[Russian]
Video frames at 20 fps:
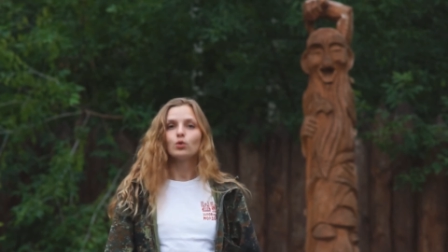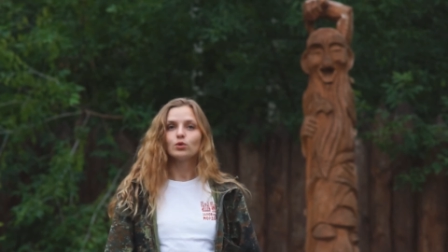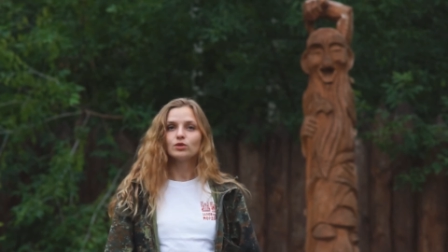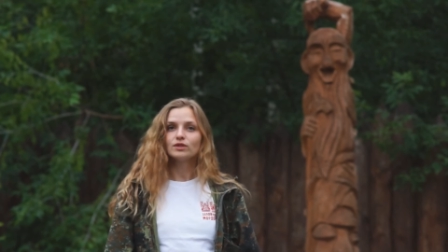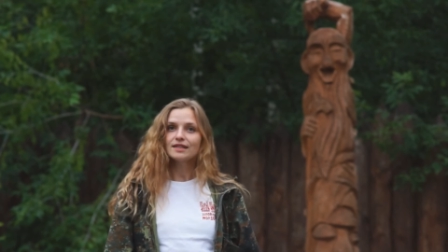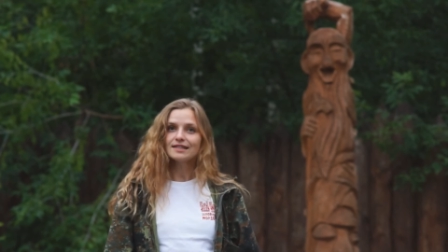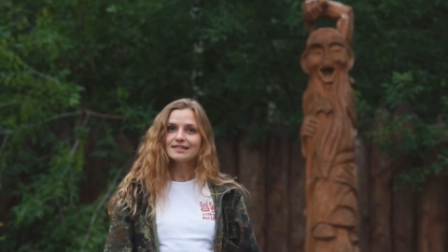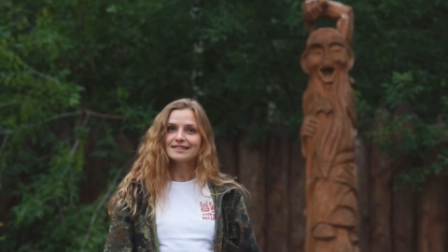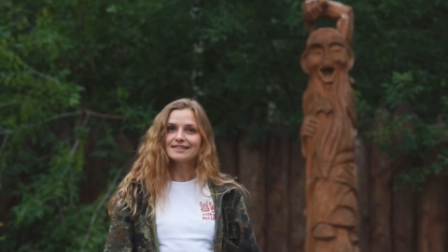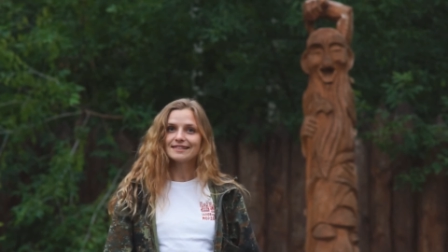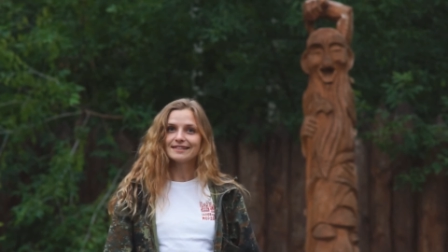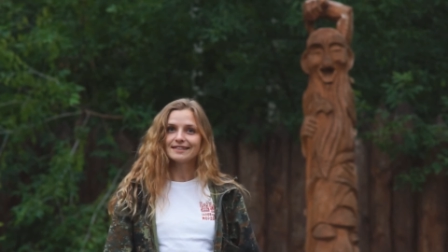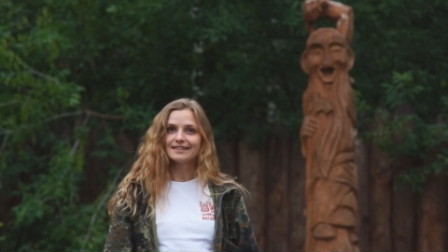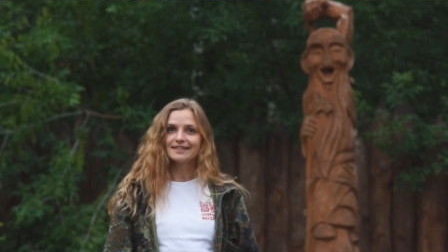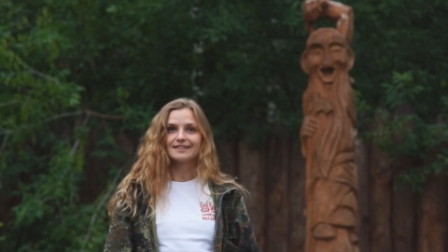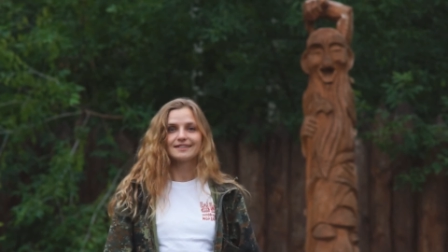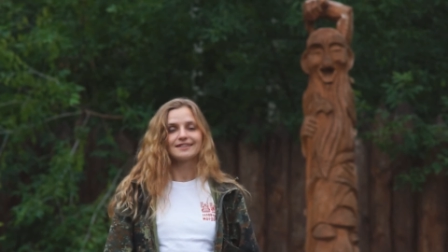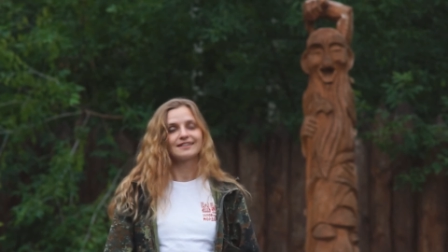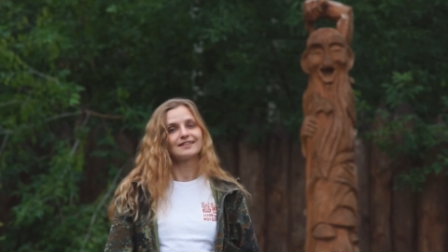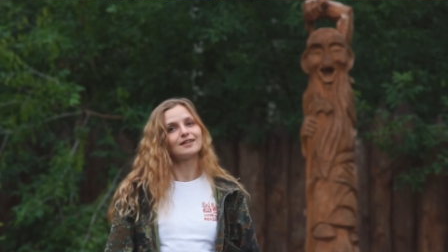Он
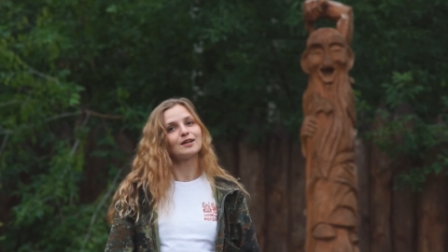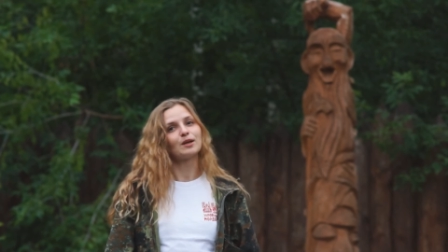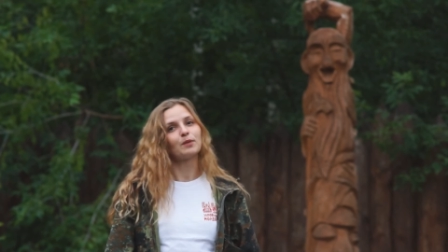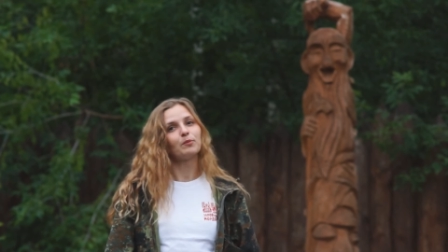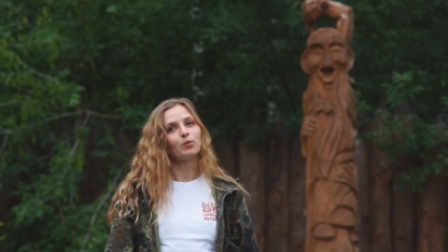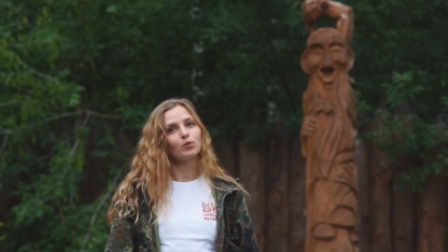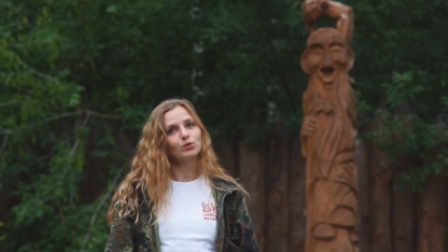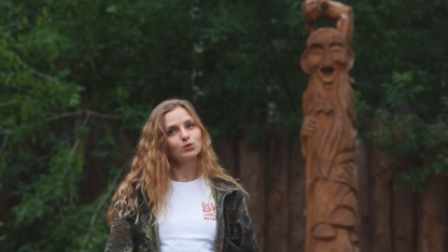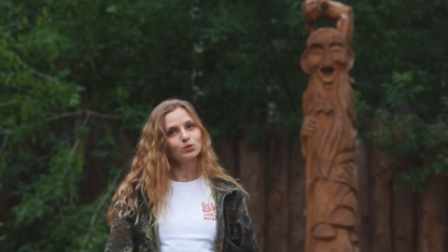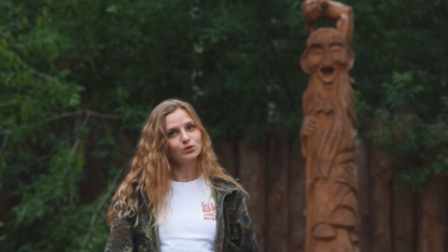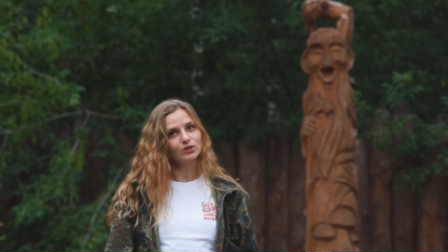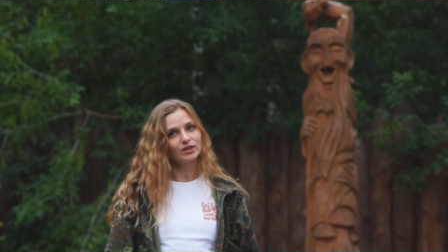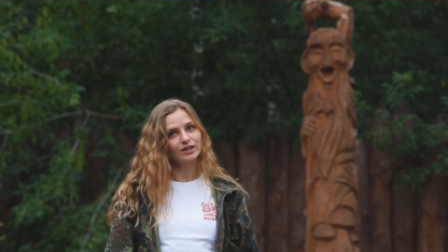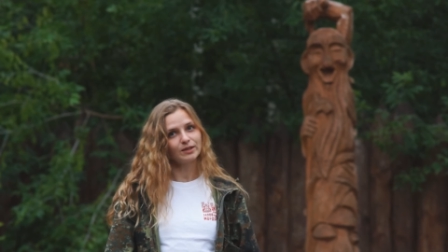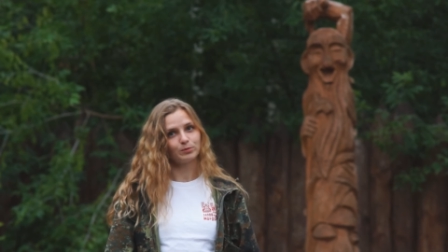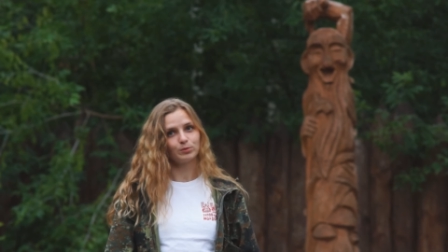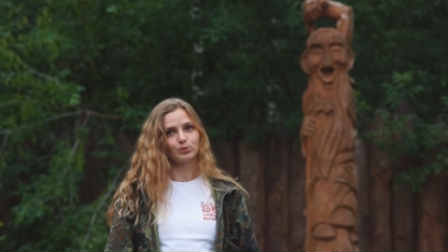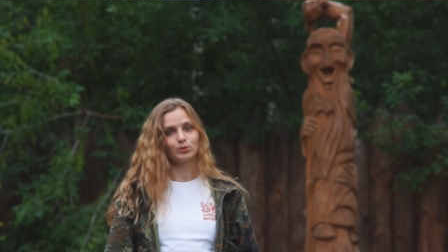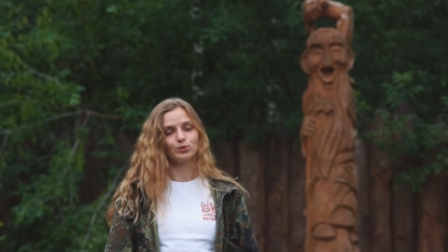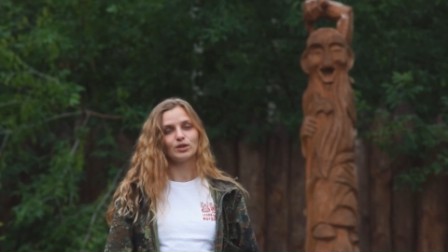настырен, работу
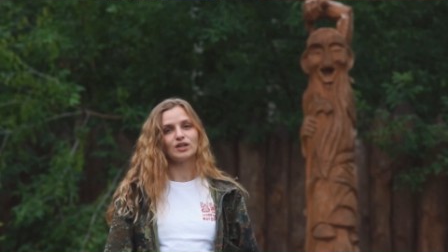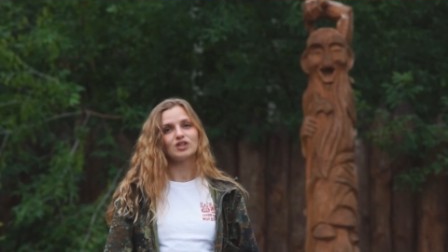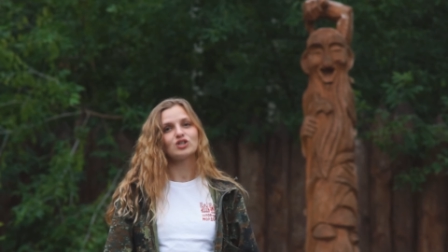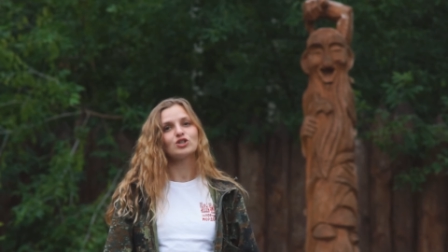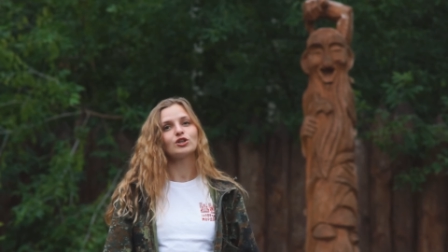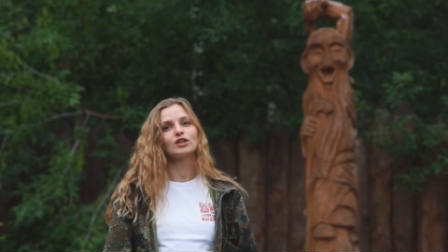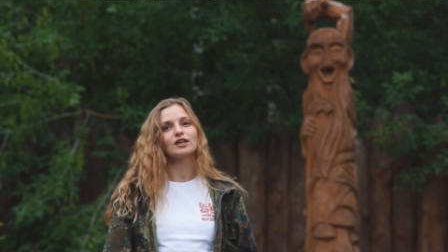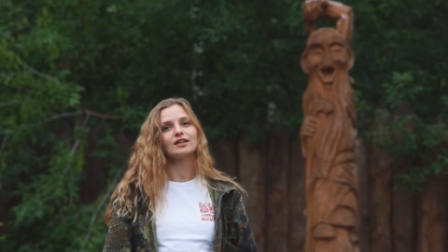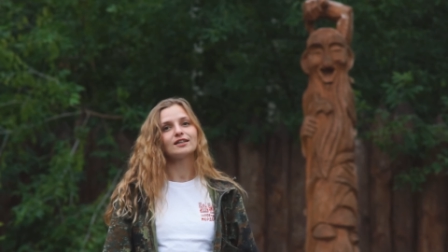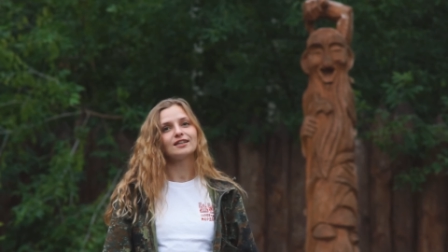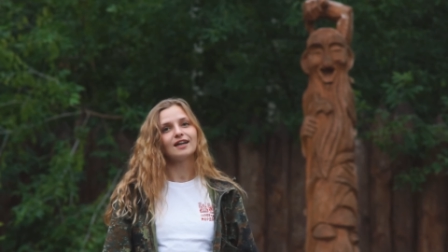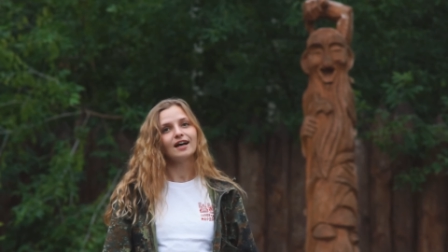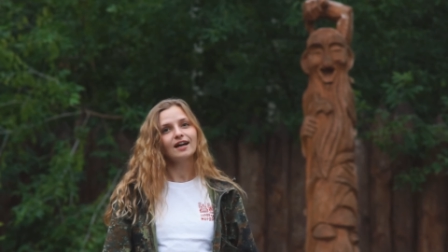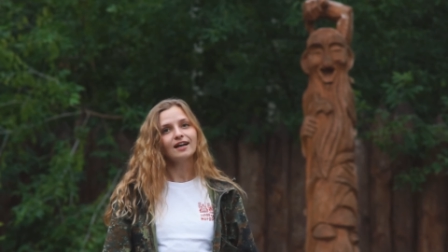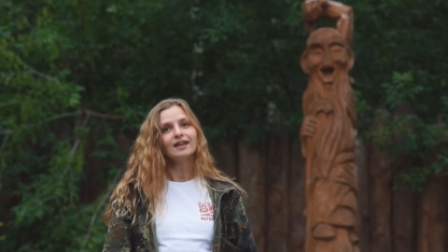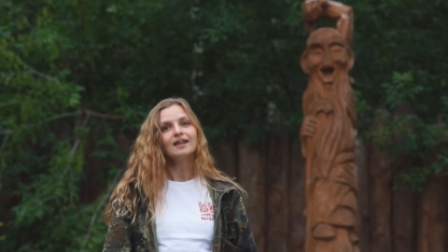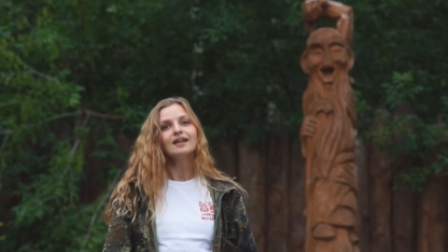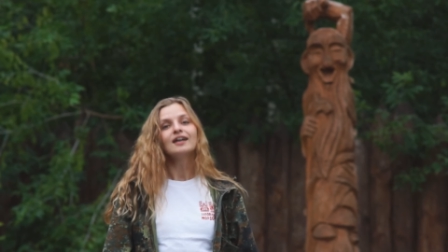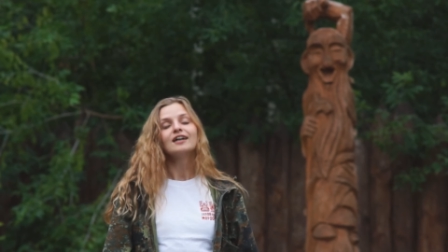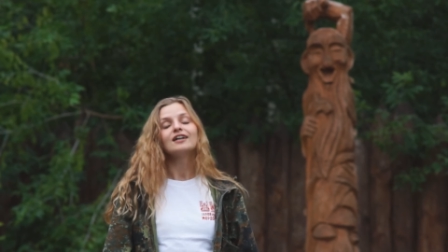требует даже
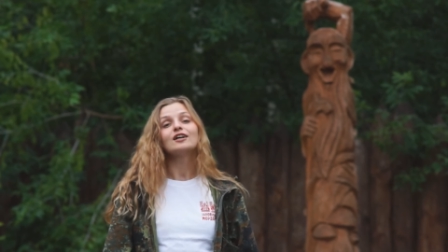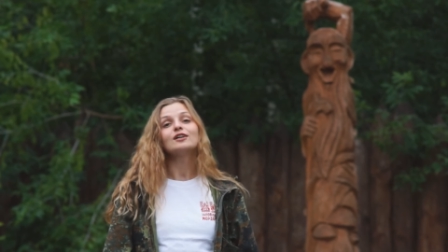тогда,